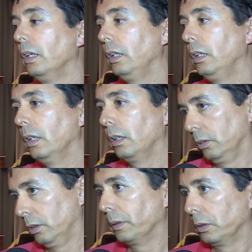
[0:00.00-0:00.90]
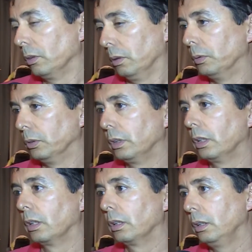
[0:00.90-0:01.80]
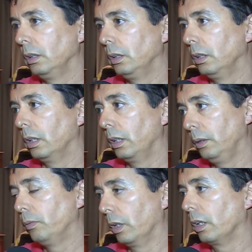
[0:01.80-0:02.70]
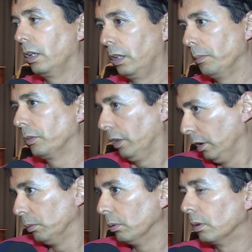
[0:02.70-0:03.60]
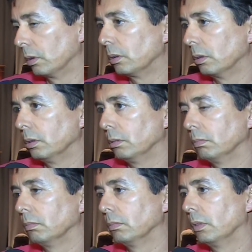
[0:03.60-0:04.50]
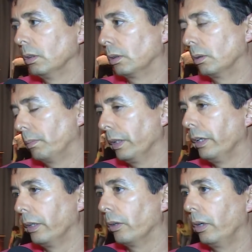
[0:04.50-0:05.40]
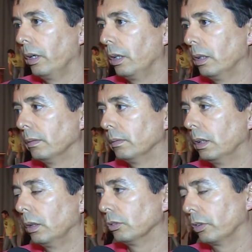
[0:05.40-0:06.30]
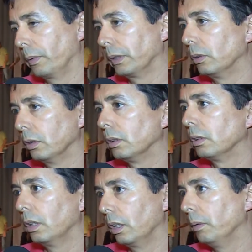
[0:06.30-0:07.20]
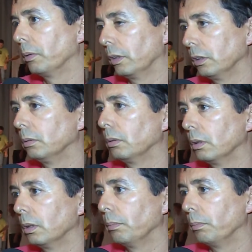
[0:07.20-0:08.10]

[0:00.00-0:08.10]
y el Conservatorio de Música. Y ahí fue que elegimos el título con los compañeros del conservatorio, elegimos el título de